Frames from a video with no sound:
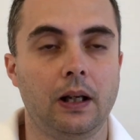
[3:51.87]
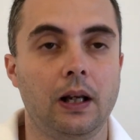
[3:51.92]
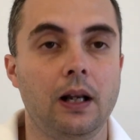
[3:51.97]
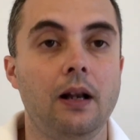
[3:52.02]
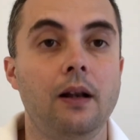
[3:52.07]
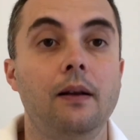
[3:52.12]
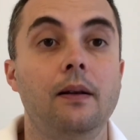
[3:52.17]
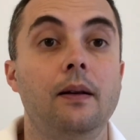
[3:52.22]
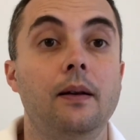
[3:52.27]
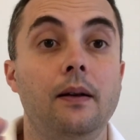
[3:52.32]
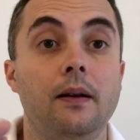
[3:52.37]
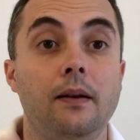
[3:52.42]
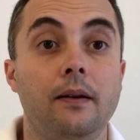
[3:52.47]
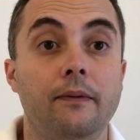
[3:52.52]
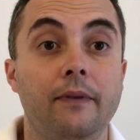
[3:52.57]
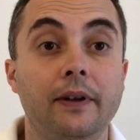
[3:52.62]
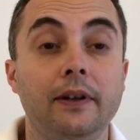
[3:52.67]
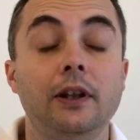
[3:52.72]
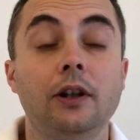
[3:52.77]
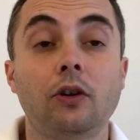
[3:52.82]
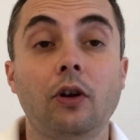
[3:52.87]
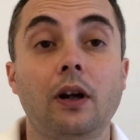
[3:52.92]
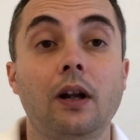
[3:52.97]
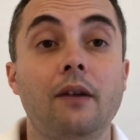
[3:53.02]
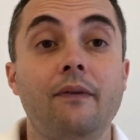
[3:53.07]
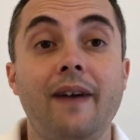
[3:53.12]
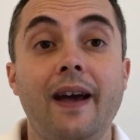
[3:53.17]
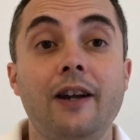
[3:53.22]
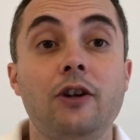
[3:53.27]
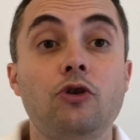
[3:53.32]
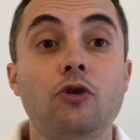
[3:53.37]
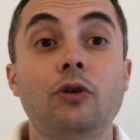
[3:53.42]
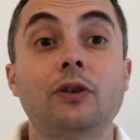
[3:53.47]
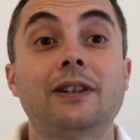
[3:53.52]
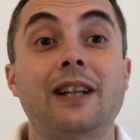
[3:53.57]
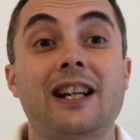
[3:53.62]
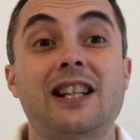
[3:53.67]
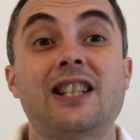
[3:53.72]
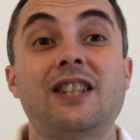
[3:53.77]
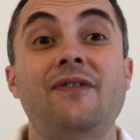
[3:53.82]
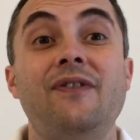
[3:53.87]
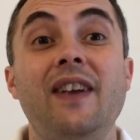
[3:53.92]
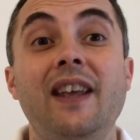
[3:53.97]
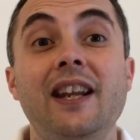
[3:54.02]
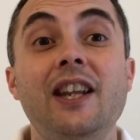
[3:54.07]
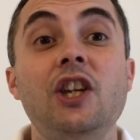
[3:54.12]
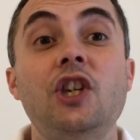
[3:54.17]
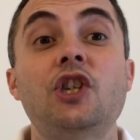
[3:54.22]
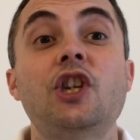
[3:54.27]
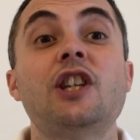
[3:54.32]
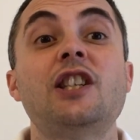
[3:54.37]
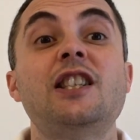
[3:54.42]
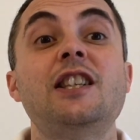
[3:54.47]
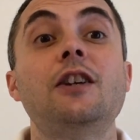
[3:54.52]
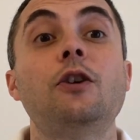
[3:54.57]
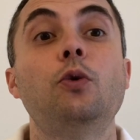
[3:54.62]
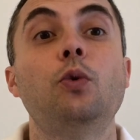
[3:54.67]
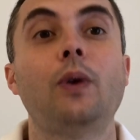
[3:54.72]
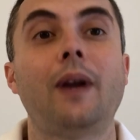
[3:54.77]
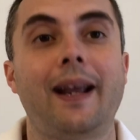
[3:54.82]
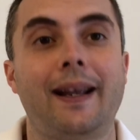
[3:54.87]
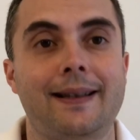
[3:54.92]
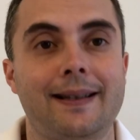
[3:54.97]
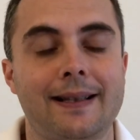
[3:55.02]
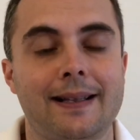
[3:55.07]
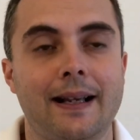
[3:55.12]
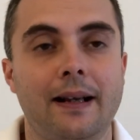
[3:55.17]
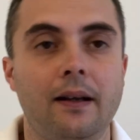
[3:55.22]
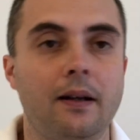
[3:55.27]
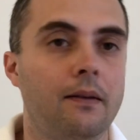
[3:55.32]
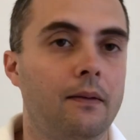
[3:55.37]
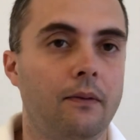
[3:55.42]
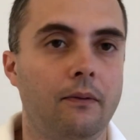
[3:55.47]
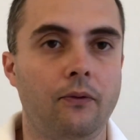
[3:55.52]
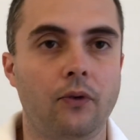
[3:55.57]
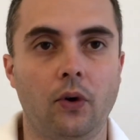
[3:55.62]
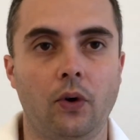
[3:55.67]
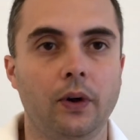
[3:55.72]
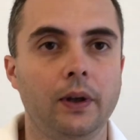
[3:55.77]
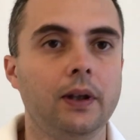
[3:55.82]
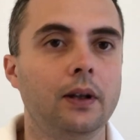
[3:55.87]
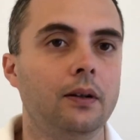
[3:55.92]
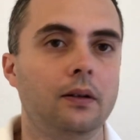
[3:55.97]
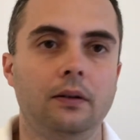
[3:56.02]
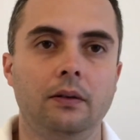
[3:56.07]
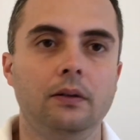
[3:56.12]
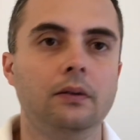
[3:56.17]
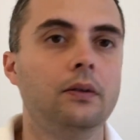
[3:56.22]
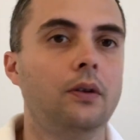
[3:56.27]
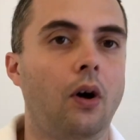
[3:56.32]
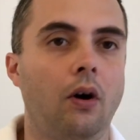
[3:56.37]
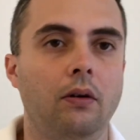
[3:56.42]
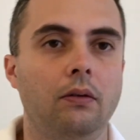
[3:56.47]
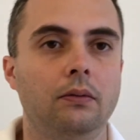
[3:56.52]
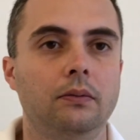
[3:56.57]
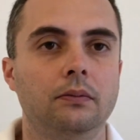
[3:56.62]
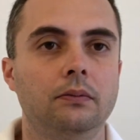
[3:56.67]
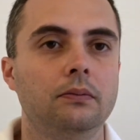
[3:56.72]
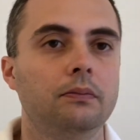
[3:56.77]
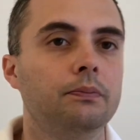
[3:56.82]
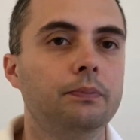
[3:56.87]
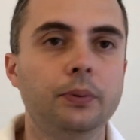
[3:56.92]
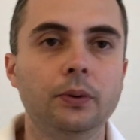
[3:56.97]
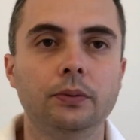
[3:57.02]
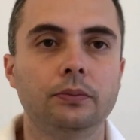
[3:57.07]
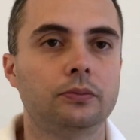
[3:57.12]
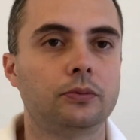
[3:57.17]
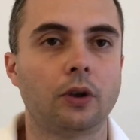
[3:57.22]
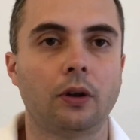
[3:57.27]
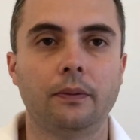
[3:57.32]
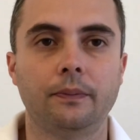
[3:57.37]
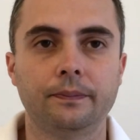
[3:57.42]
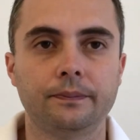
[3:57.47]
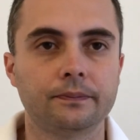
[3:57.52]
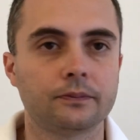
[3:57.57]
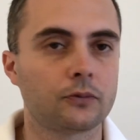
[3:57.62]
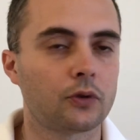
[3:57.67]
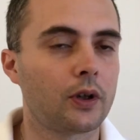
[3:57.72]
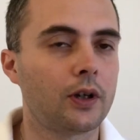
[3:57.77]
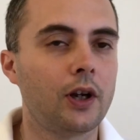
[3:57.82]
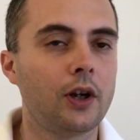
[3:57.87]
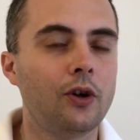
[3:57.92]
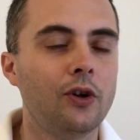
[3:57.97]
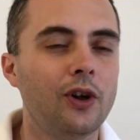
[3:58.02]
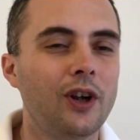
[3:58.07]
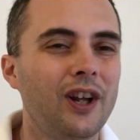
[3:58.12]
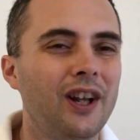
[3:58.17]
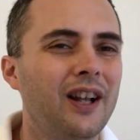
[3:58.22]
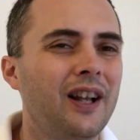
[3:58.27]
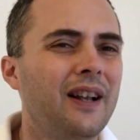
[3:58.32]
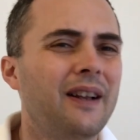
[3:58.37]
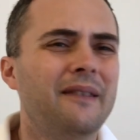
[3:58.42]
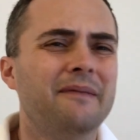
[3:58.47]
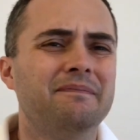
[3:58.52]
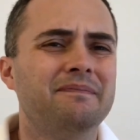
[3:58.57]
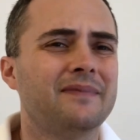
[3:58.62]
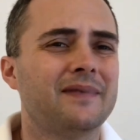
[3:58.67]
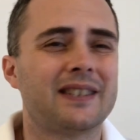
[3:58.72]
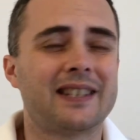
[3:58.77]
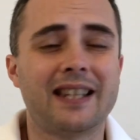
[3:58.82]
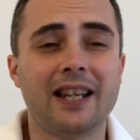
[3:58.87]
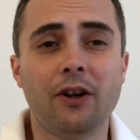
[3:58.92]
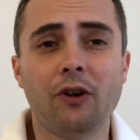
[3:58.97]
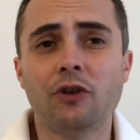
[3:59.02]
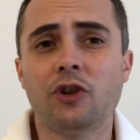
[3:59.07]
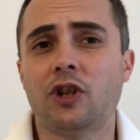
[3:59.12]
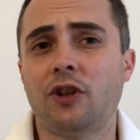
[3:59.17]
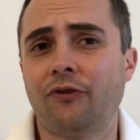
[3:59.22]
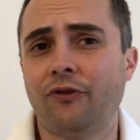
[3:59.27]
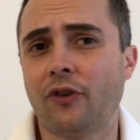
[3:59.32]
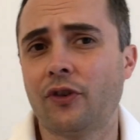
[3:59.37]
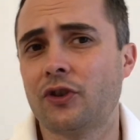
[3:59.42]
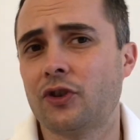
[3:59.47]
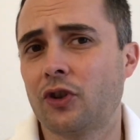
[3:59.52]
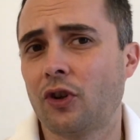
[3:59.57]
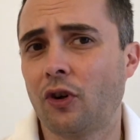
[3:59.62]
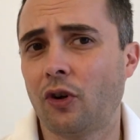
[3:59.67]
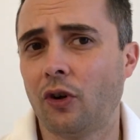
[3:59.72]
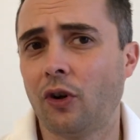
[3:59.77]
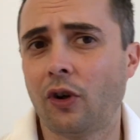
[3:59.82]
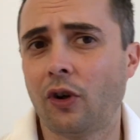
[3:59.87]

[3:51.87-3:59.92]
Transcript: Il venditore di Verisure trasferisce sicurezza, voi no, punto. Quindi se non ci fossero